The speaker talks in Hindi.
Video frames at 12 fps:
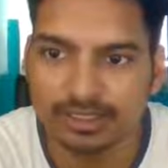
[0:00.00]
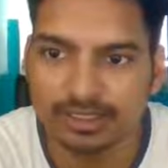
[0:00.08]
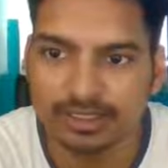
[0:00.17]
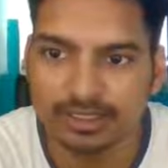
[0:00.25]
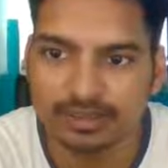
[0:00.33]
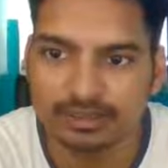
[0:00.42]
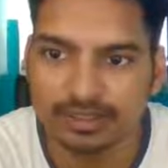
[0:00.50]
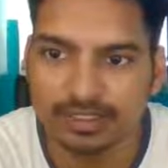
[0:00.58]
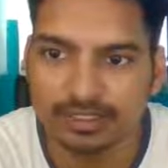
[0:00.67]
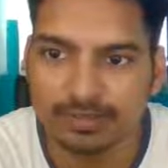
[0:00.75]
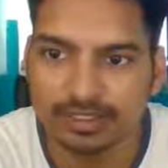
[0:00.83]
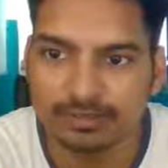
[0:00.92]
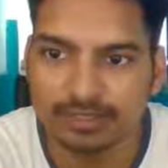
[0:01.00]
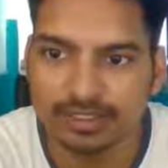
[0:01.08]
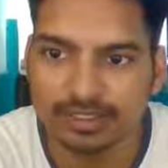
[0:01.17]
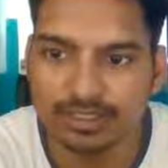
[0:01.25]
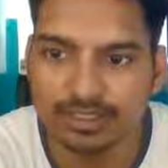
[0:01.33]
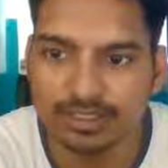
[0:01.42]
कर लेना है एक बार हम
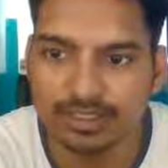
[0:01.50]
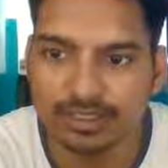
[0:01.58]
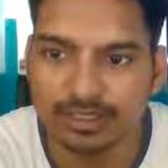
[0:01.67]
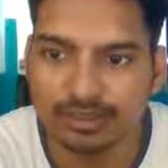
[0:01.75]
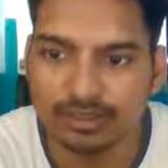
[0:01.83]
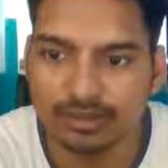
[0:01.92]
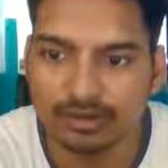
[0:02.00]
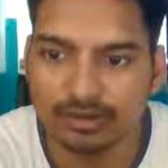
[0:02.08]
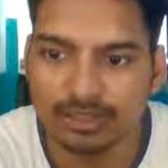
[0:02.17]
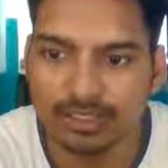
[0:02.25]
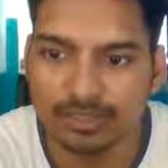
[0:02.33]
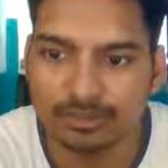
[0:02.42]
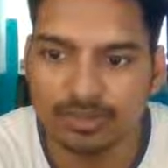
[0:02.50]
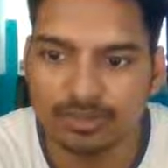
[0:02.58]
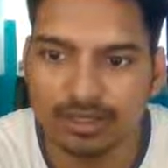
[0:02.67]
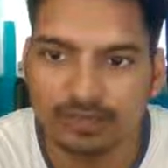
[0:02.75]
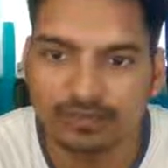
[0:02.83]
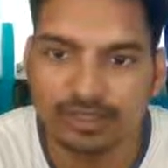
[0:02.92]
इसे नीचे कर देते हैं और यहाँ पे
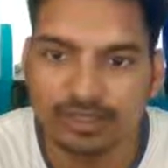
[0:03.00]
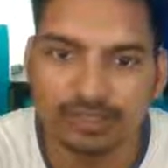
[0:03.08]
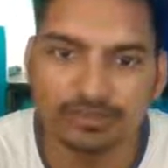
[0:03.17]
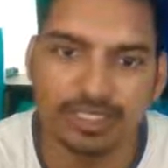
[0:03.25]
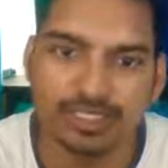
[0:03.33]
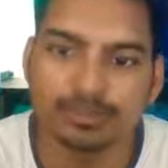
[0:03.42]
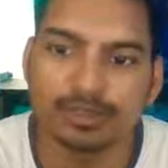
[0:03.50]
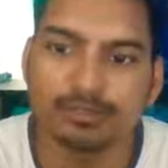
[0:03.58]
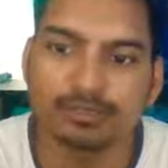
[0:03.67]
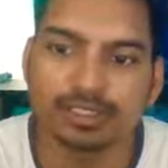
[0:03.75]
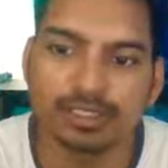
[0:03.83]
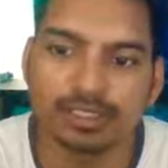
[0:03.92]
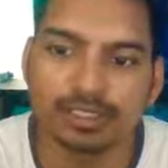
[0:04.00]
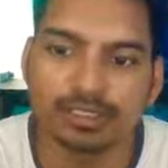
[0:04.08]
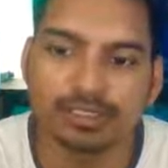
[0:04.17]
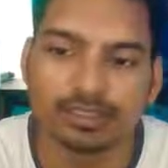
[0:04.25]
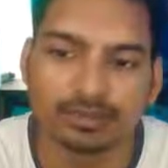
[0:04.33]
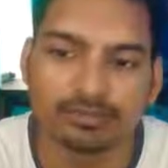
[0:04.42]
जो है अपडेट फाइल्स पर हम क्लिक कर
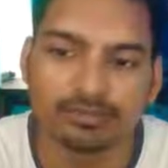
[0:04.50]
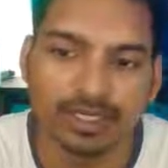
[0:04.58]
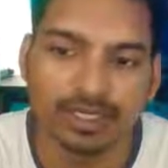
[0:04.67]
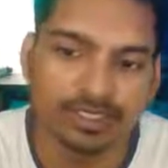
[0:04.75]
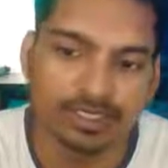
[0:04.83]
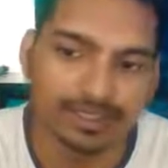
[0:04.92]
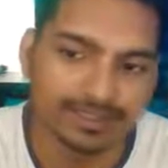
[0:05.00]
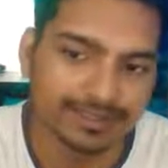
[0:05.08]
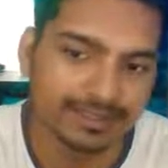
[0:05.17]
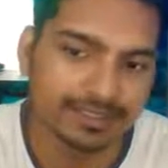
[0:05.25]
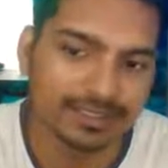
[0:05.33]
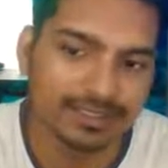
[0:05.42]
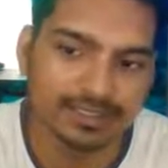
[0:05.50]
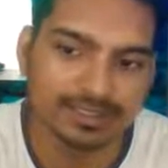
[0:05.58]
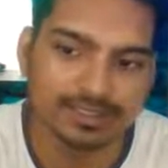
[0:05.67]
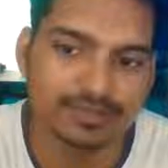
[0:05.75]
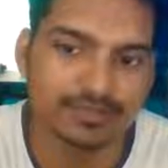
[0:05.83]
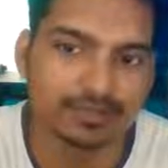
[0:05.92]
देते हैं फाइल एडिटेड
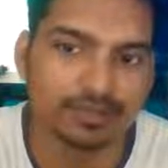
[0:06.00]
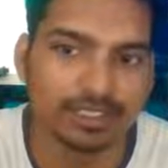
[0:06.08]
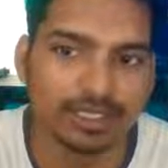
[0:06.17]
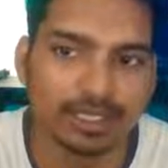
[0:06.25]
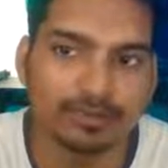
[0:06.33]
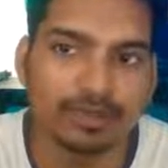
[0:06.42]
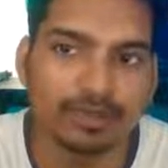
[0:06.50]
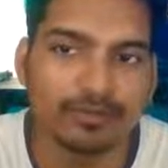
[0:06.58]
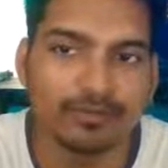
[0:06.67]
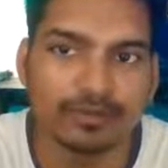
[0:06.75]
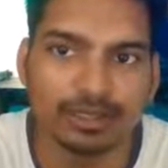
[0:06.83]
सक्सेसफुली अब यहाँ पे